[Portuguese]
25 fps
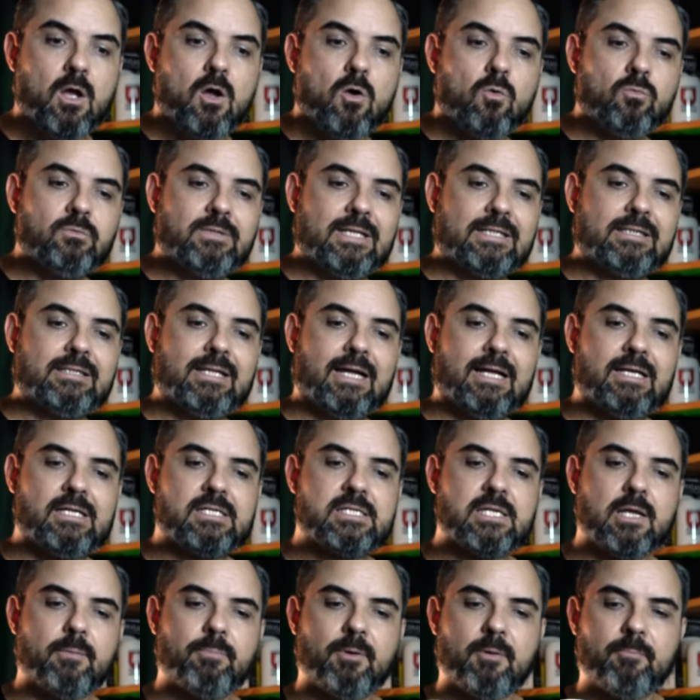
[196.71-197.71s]
Um detalhe
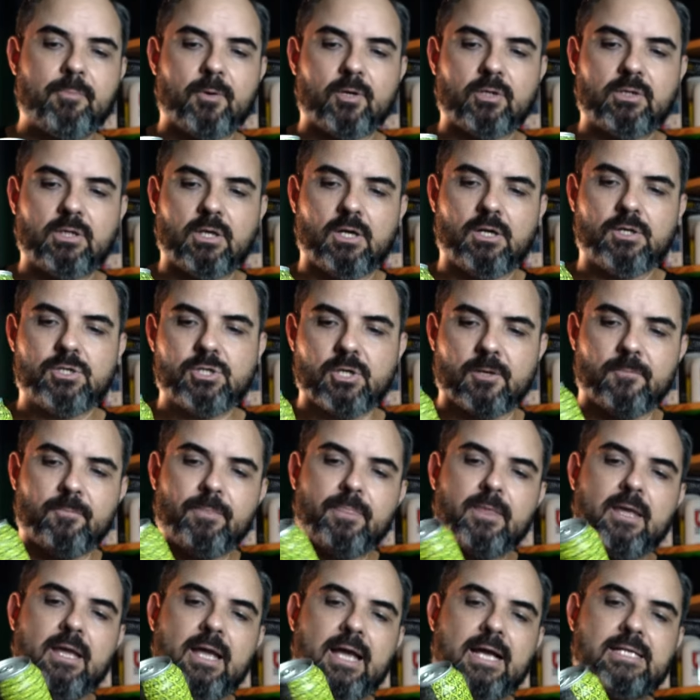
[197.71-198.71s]
sempre importante,
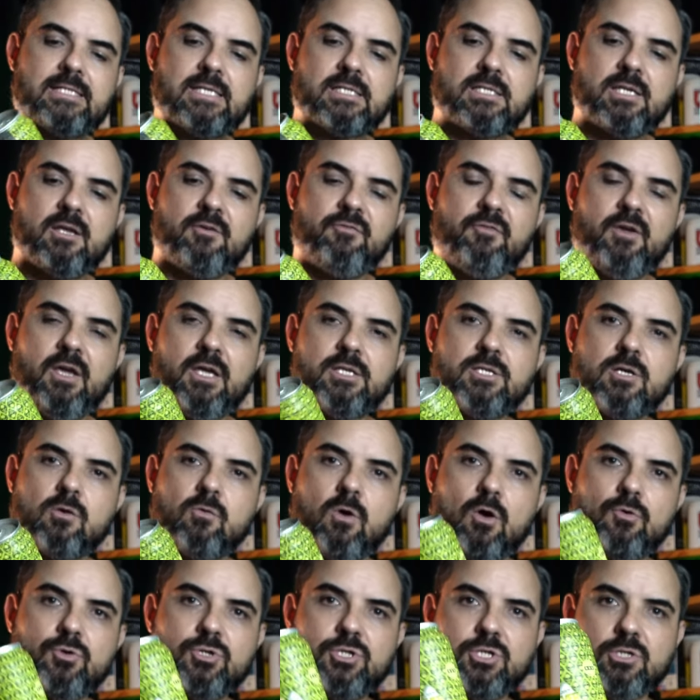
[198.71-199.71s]
essa cerveja,
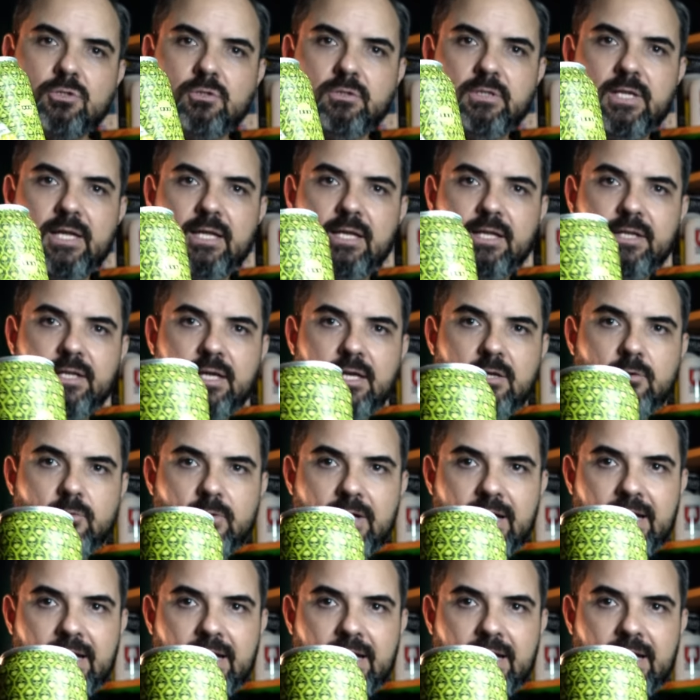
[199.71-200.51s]
qual é o estilo dela, Nélio?